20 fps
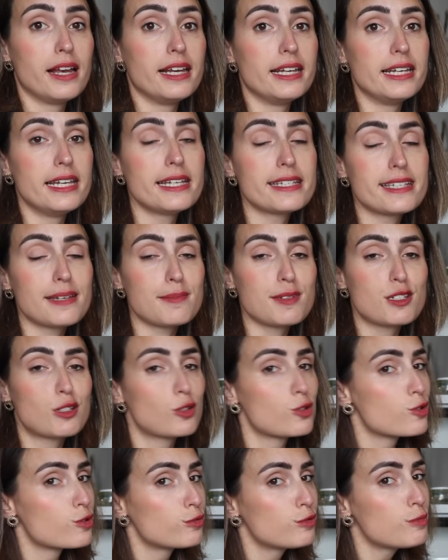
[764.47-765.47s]
Les amis, ce
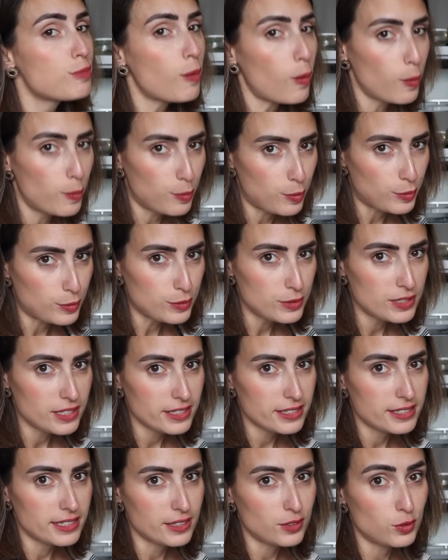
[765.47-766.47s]
que je vous propose,
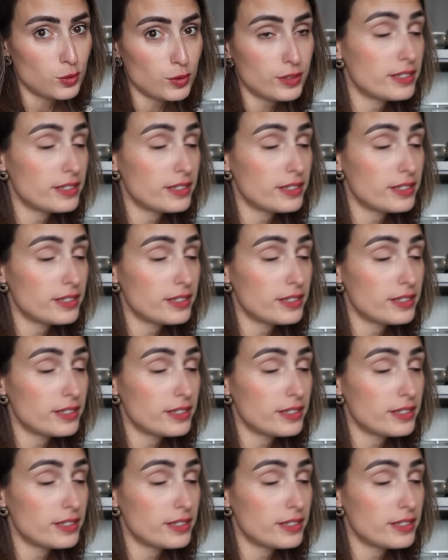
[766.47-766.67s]
c'est de